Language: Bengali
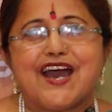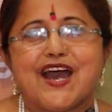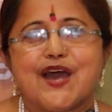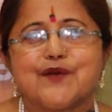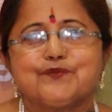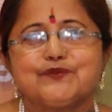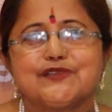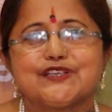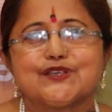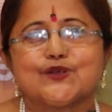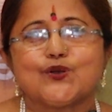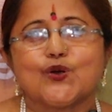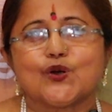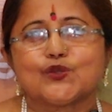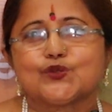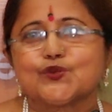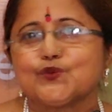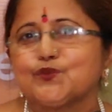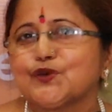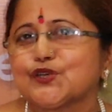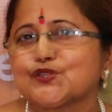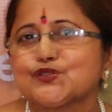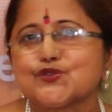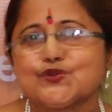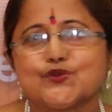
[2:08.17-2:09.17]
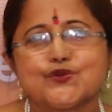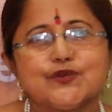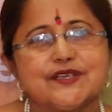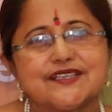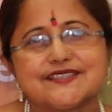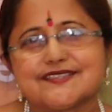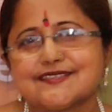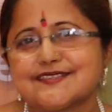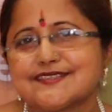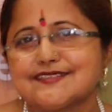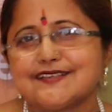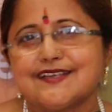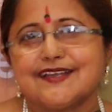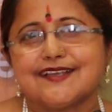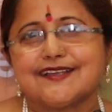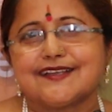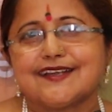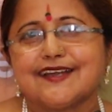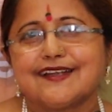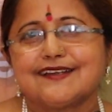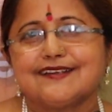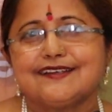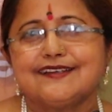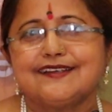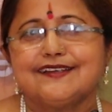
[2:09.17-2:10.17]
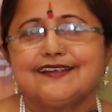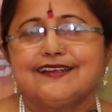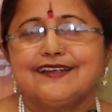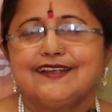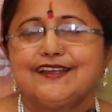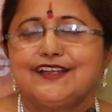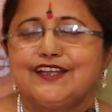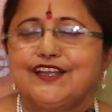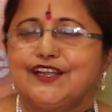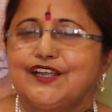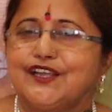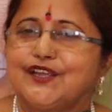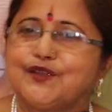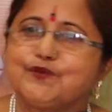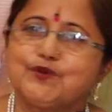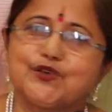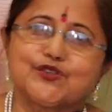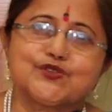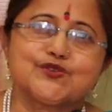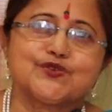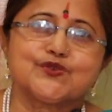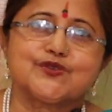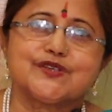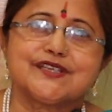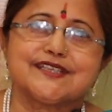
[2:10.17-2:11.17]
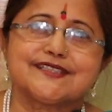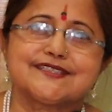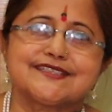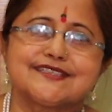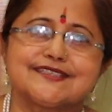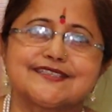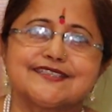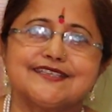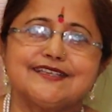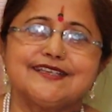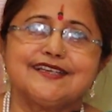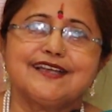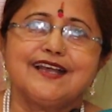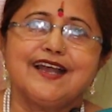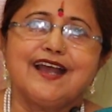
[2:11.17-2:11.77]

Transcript: আমি গত বছরে এসছি এখানে এবছরে এসছি